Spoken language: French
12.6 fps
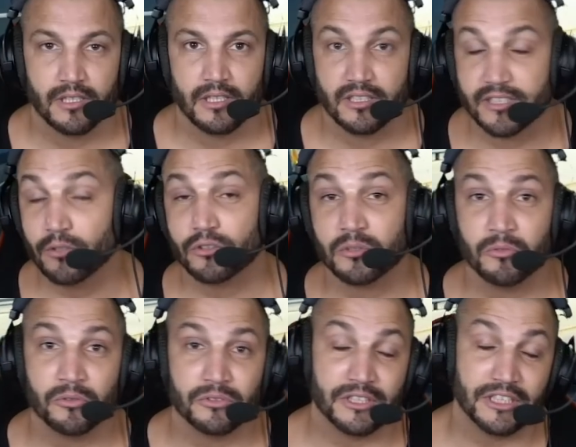Salut tout le
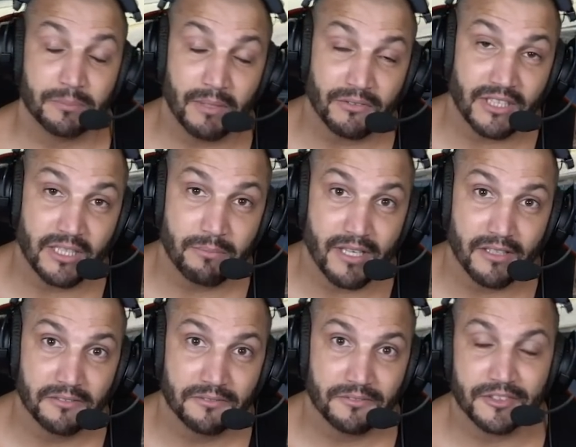monde, j'espère que vous allez
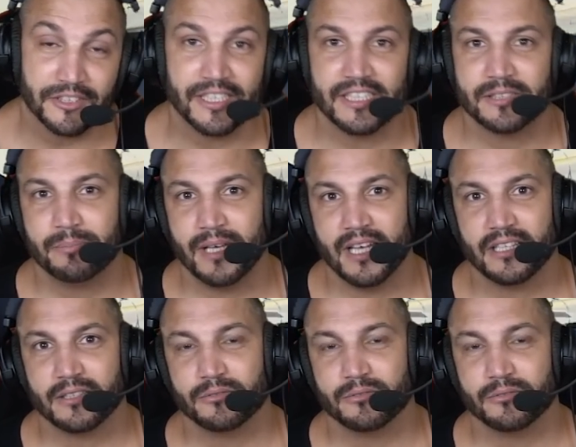bien, j'espère que